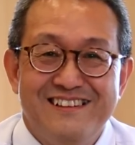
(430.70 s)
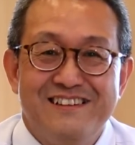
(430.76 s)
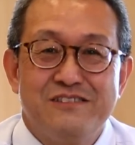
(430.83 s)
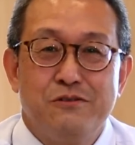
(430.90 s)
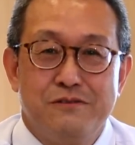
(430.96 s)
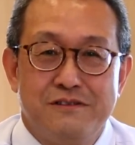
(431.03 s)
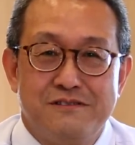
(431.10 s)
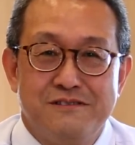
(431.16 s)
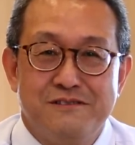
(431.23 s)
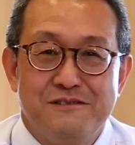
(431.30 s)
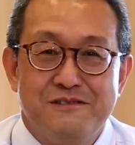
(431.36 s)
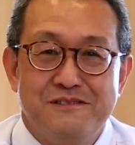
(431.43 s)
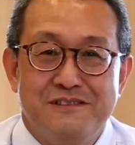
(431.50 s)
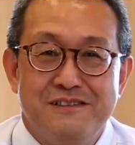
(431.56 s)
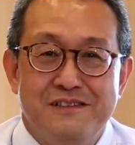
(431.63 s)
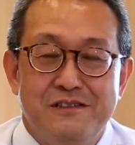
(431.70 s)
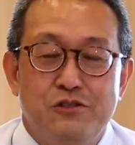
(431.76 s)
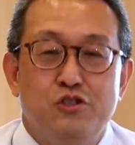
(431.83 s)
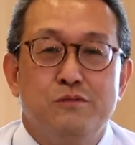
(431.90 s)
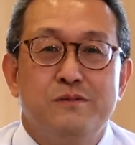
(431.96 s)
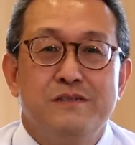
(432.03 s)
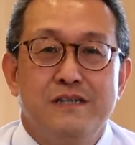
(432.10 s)
そうです
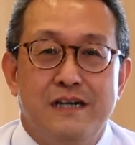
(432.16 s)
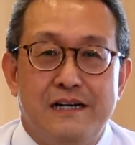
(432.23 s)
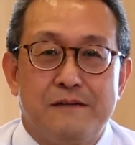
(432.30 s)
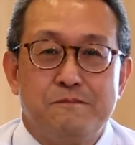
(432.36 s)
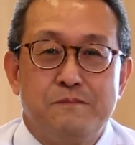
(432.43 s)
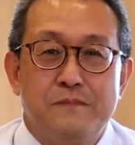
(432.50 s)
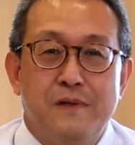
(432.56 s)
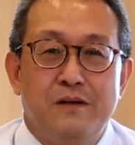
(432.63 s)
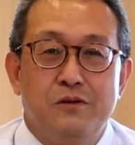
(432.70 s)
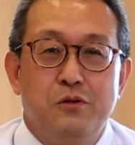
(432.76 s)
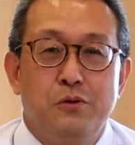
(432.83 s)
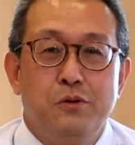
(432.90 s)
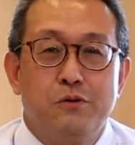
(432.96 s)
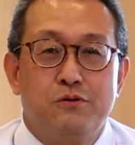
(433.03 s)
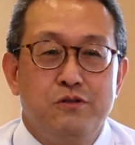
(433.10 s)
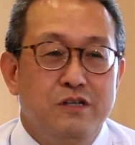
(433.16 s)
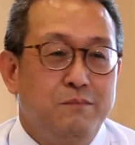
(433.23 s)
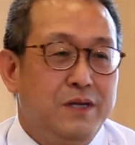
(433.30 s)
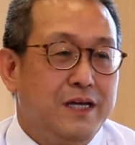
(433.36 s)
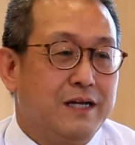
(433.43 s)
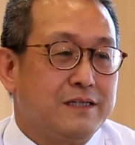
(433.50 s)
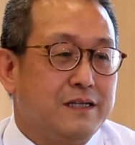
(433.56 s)
自分が努力に
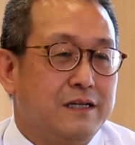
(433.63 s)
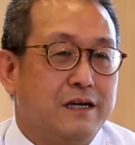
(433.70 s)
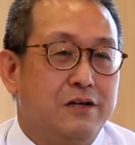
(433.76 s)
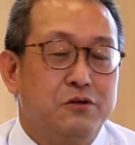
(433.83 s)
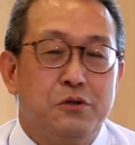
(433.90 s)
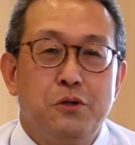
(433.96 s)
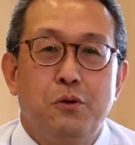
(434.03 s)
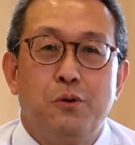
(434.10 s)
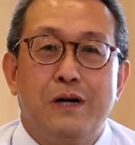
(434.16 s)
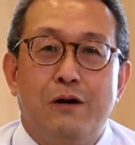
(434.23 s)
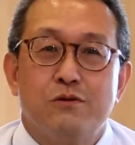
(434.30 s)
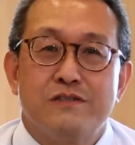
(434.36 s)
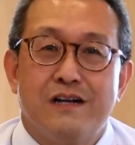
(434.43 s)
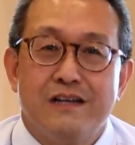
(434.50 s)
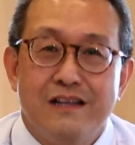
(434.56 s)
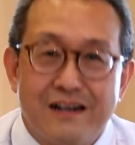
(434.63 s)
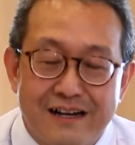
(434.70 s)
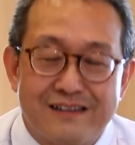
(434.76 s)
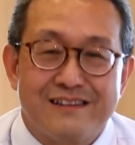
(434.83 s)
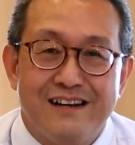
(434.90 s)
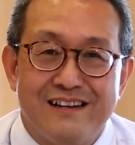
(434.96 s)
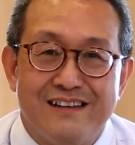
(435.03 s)
見合っただけの評価をされな
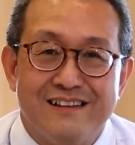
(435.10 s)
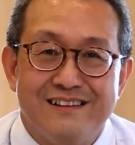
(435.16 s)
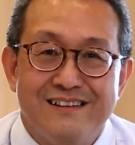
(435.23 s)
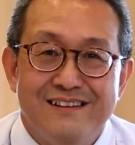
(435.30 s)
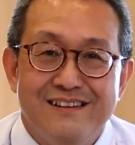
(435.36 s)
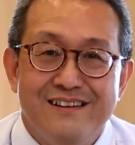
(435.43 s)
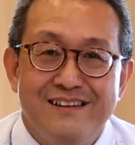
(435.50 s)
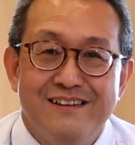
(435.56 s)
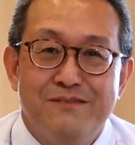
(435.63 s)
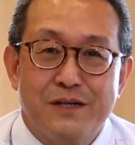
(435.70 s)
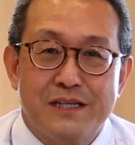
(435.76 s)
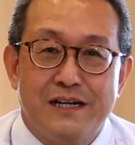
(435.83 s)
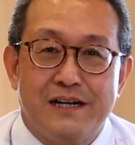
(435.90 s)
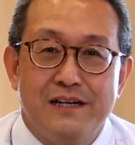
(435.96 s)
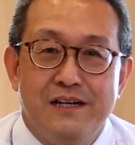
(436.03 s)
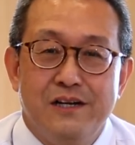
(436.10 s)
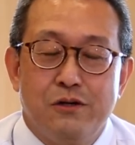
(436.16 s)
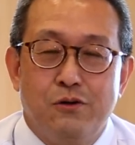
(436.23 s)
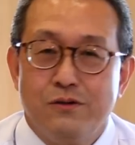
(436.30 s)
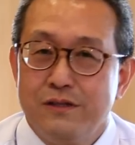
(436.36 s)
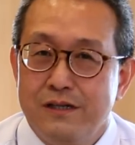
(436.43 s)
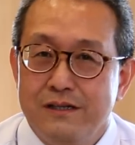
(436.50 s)
かったりまた
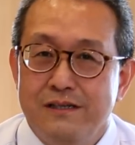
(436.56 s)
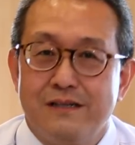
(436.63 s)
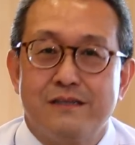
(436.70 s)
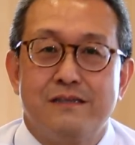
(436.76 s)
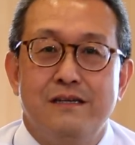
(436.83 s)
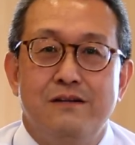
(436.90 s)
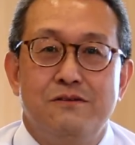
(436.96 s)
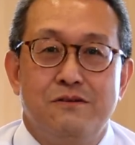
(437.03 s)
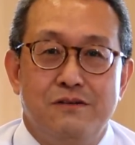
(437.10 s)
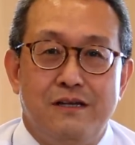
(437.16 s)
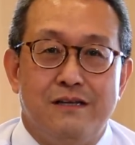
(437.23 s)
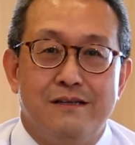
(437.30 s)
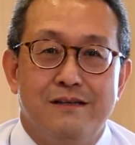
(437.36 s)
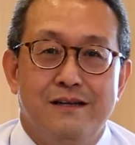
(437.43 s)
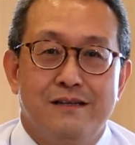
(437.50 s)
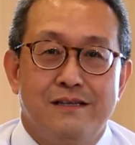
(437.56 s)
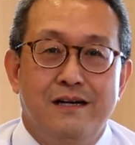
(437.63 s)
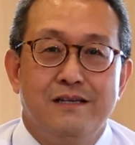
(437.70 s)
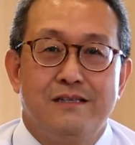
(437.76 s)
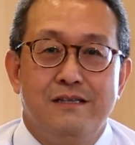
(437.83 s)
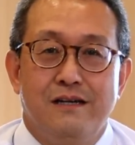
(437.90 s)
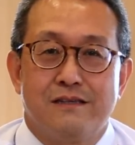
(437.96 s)
こんなにやっているのに
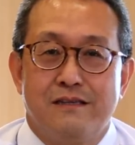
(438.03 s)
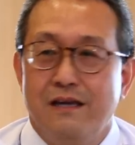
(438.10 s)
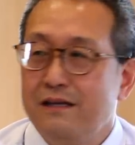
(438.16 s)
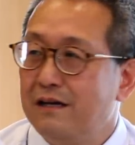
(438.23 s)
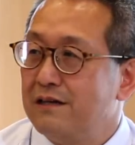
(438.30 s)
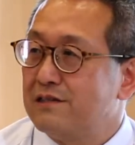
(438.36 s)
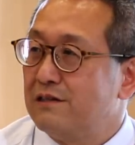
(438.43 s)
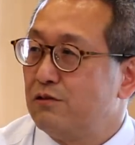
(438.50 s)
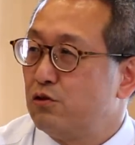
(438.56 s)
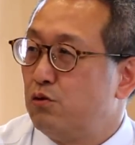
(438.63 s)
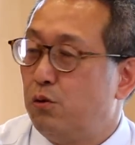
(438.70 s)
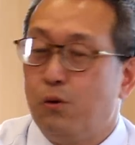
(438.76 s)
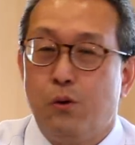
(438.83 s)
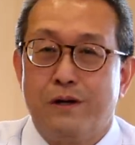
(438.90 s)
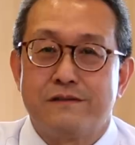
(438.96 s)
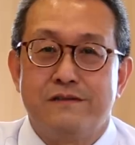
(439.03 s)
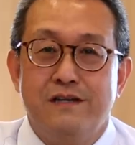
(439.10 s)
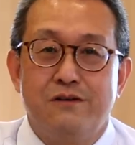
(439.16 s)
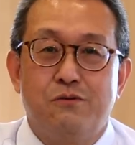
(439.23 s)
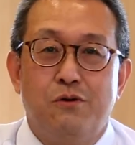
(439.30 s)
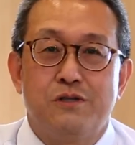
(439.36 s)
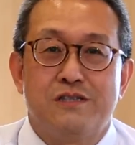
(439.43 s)
大してやっていない人の方が
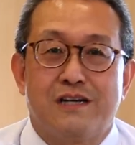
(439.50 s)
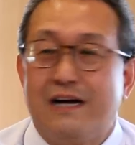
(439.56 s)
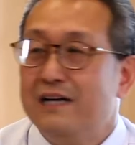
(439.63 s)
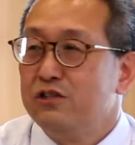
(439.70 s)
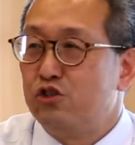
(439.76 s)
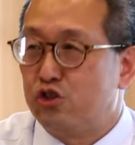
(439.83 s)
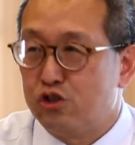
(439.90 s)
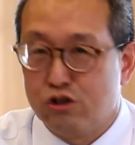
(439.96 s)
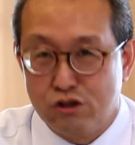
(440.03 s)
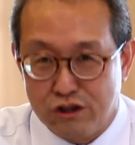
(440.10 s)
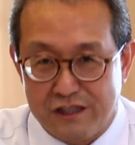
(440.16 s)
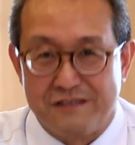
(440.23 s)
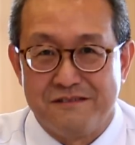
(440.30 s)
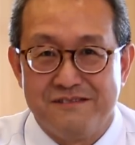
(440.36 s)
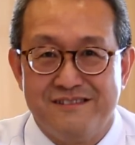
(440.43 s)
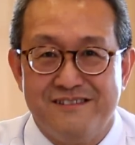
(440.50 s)
成功したらずるい